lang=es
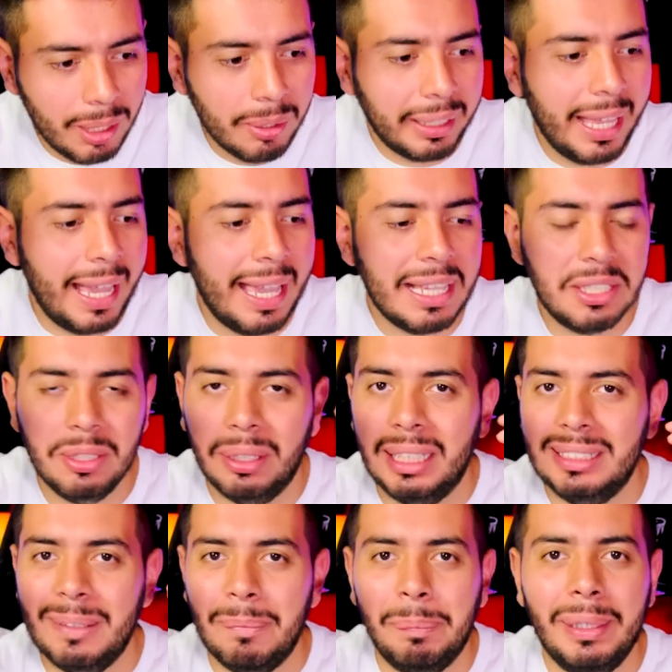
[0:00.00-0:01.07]
Creo que ha hecho que
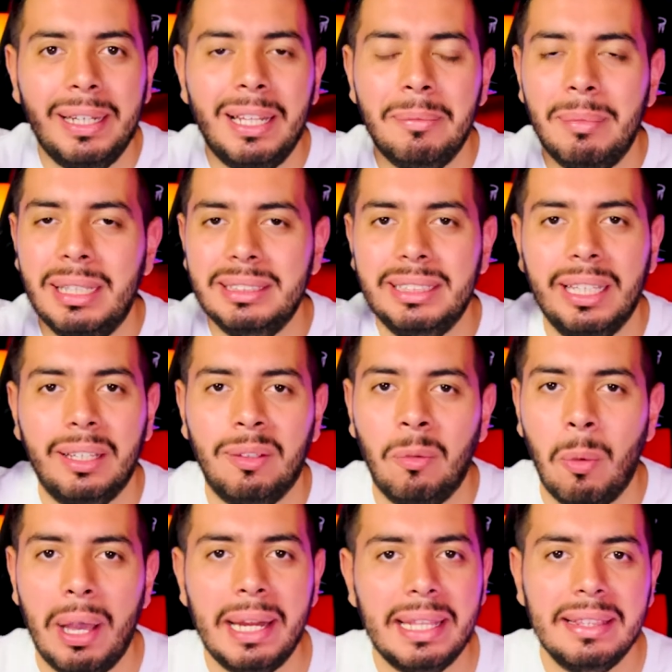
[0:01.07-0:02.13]
se pierdan más de
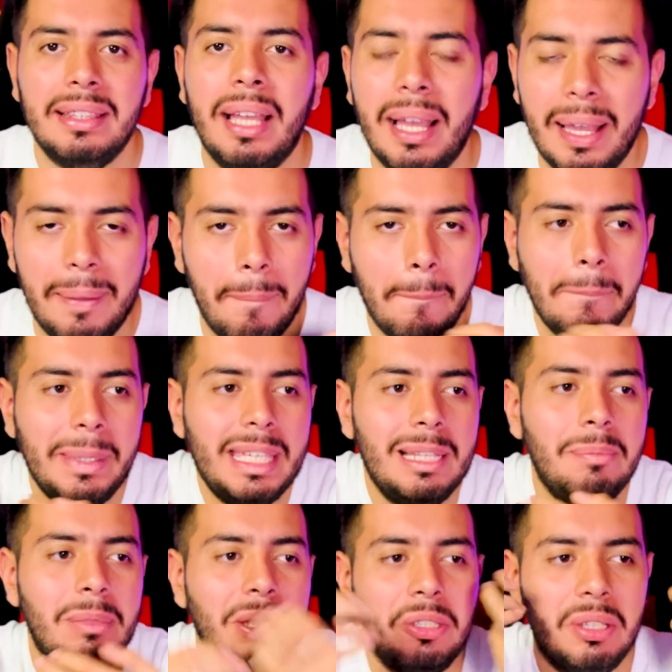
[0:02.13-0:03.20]
40
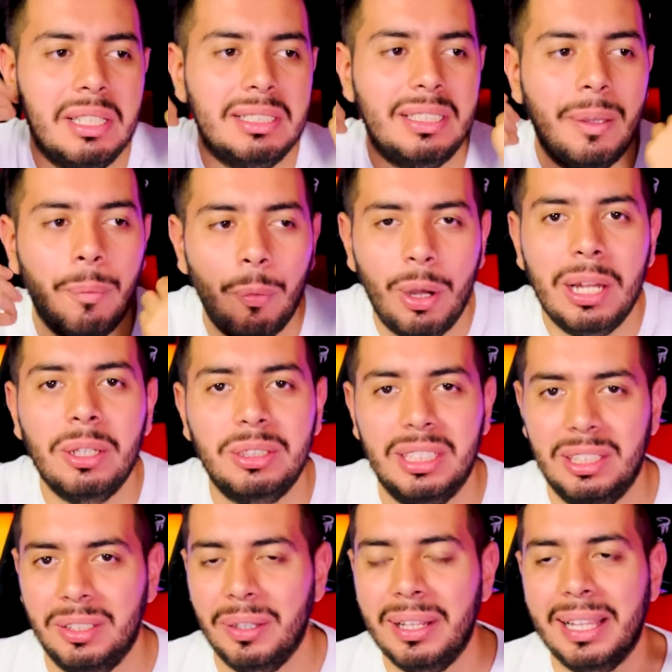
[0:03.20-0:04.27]
mil millones de vuelos
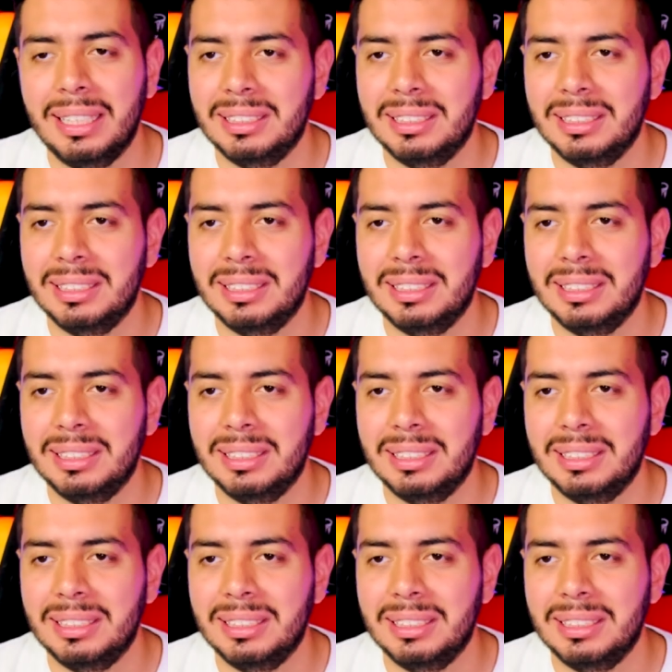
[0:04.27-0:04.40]
en toda la